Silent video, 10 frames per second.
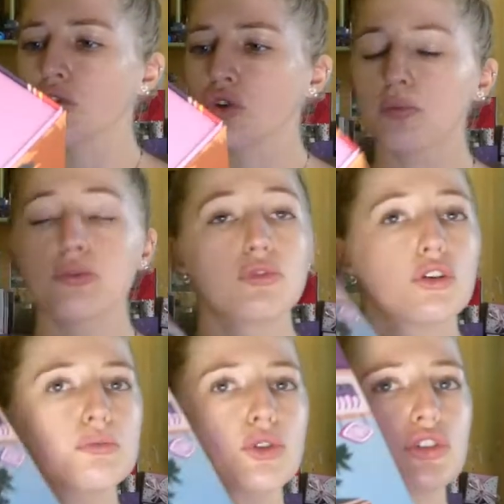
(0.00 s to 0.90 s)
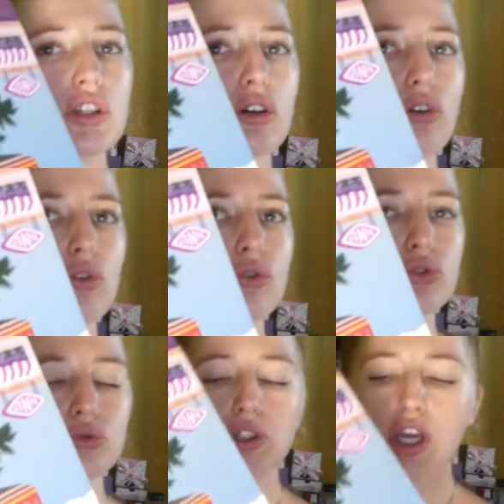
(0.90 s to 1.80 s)
J'aurais pu vouloir une boxer
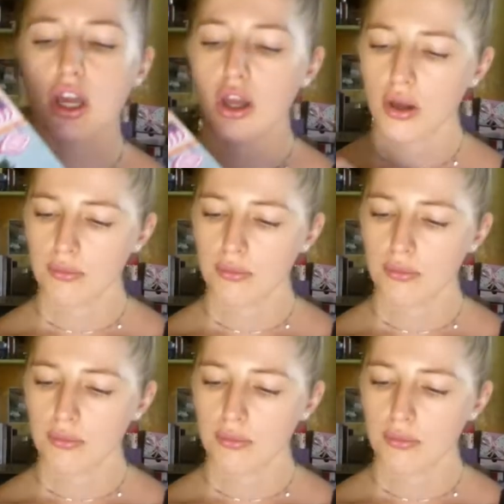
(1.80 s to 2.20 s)
en juillet,